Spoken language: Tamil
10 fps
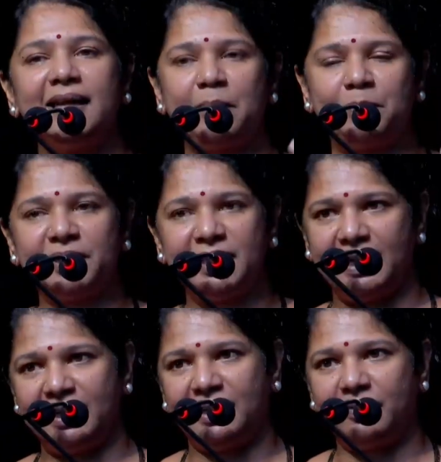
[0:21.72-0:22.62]
நினைப்பது
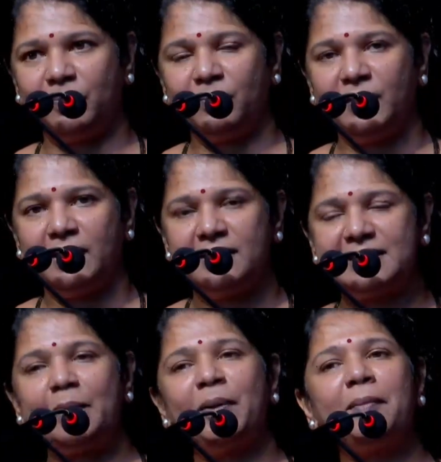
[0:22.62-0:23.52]
என்ன
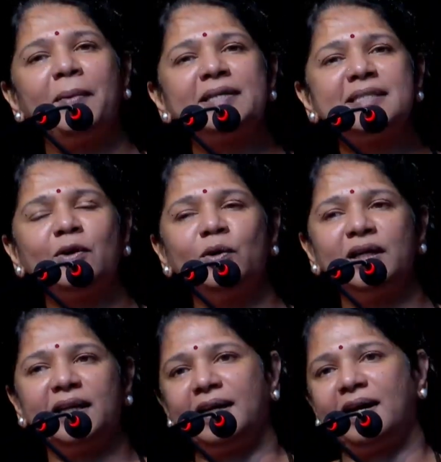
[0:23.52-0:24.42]
சில பேர் பேசிக்
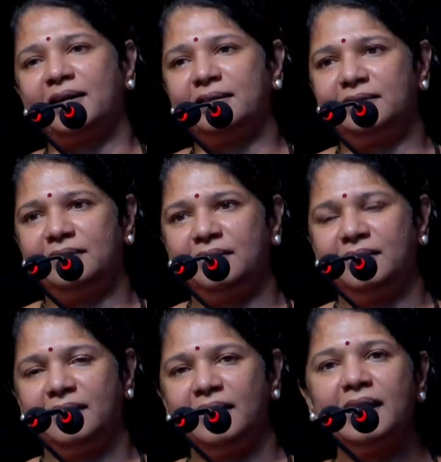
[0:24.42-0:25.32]
கொண்டிருக்கிறார்கள்
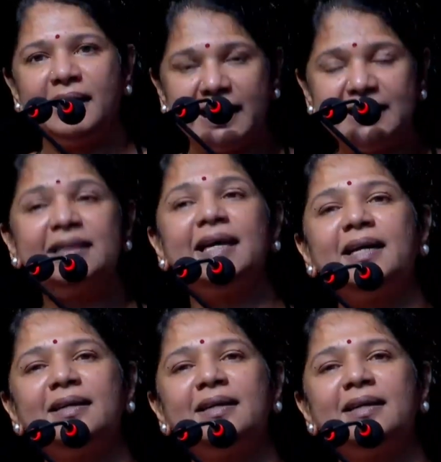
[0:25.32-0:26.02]
இந்த